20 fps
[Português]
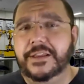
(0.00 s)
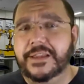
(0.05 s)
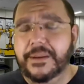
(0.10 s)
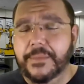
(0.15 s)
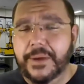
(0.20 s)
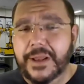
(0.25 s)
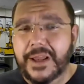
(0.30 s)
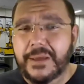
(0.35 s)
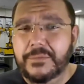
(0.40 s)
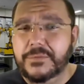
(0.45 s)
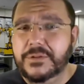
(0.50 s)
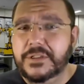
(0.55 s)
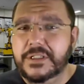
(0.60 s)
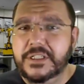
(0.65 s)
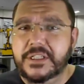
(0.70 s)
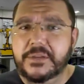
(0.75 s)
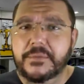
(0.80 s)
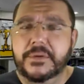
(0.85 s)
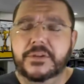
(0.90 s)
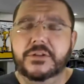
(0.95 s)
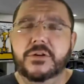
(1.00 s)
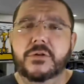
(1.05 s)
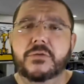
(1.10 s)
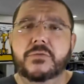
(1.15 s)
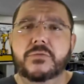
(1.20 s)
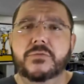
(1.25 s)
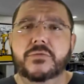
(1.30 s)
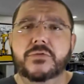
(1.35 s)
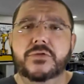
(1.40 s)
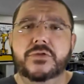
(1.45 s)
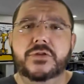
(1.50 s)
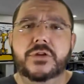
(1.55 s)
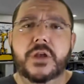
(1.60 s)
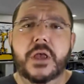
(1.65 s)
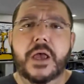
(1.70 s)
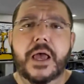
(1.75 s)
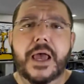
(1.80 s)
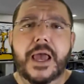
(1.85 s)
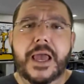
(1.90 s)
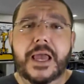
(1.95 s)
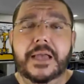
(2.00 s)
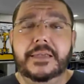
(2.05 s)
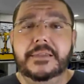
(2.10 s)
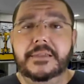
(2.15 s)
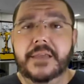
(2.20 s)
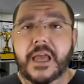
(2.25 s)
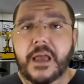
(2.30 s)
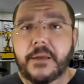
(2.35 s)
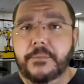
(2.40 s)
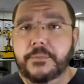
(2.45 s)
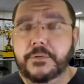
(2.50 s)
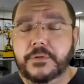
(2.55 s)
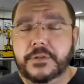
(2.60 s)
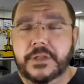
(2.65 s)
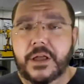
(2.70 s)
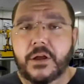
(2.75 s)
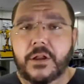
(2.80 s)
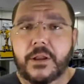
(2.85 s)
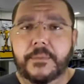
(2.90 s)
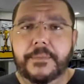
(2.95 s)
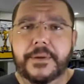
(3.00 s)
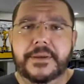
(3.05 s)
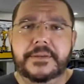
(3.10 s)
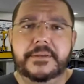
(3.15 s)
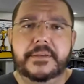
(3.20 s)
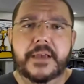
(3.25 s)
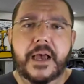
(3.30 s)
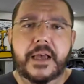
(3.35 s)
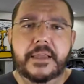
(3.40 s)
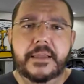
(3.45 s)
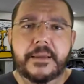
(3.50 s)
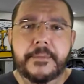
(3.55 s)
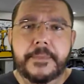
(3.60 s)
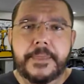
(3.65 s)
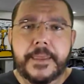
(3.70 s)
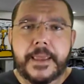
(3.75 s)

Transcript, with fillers: Trabalhamos em cima de alguns exemplos na aula passada